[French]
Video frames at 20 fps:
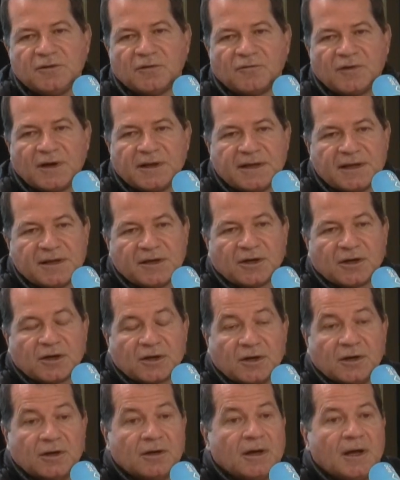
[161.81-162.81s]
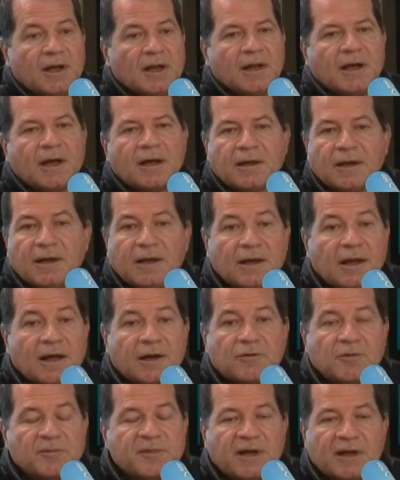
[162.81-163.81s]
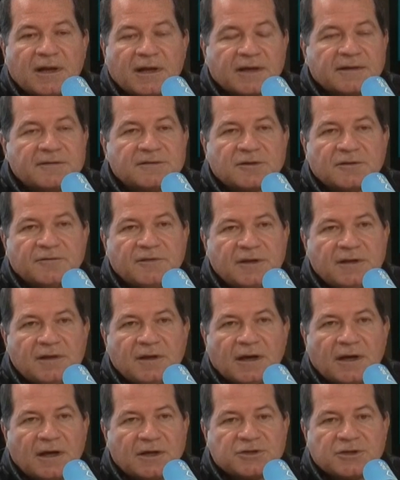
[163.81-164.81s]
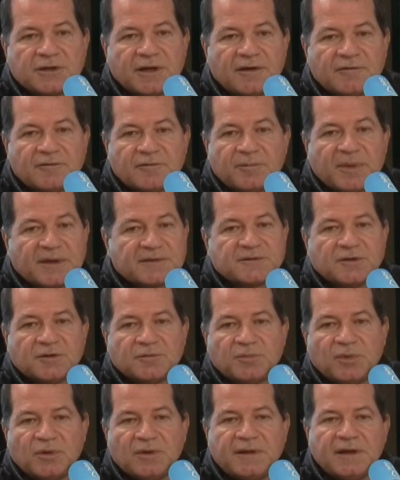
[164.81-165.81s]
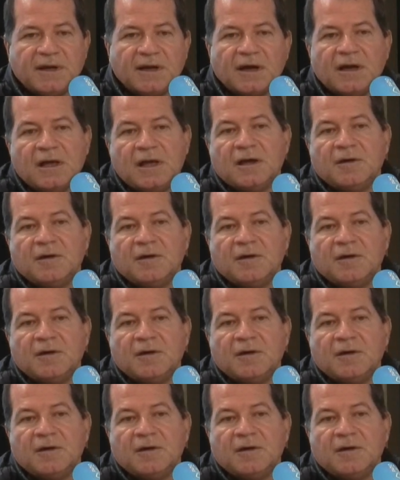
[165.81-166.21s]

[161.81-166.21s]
On voit d'ailleurs qu'elle est, à combien la crise Covid à Genève Personne ne peut le dire.